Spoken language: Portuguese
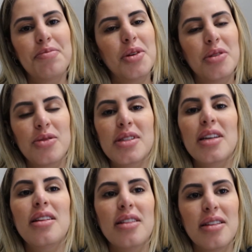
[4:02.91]
eu tenho
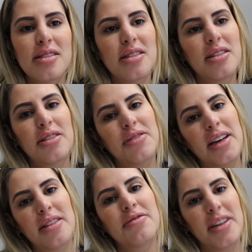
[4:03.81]
certeza que
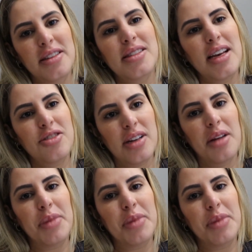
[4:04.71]
vai, vai sair de lá